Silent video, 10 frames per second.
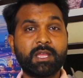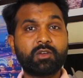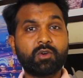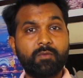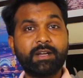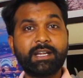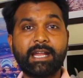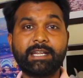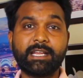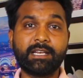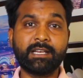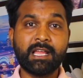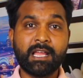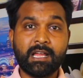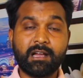में कोविड
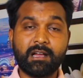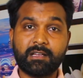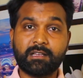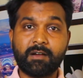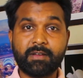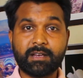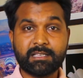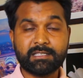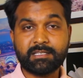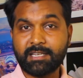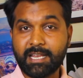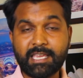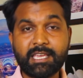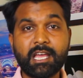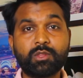19 कवरेज
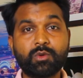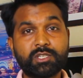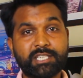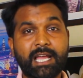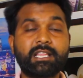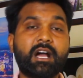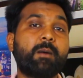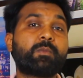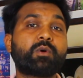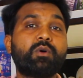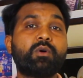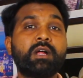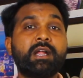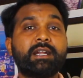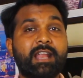नहीं है तो शायद आपको
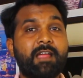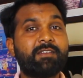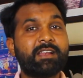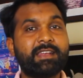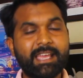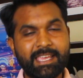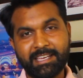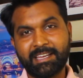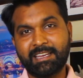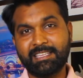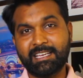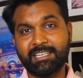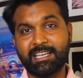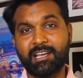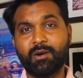ट्रैवल नहीं करने दिया
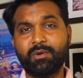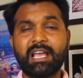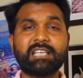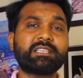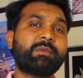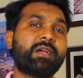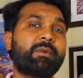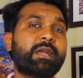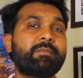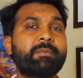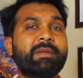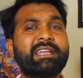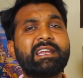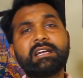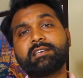जाएगा और ऐसे में हमारे मन
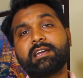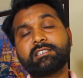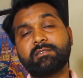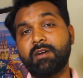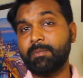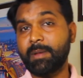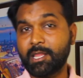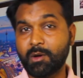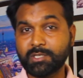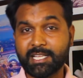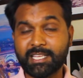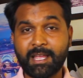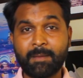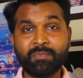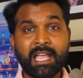में ढेर सारे सवाल पैदा हो जाते
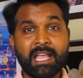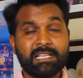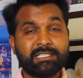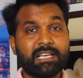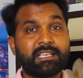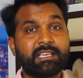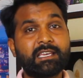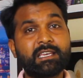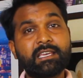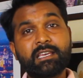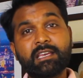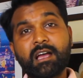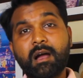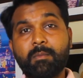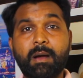हैं जैसे कि कि
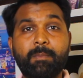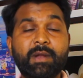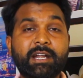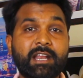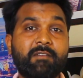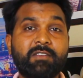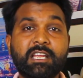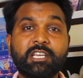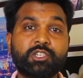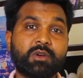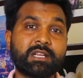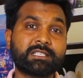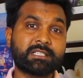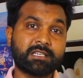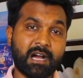हम अपना ट्रैवल
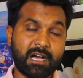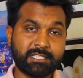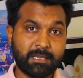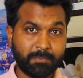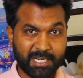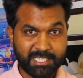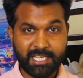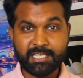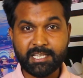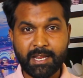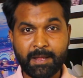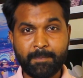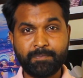इंश्योरेंस कहाँ से परचेज करें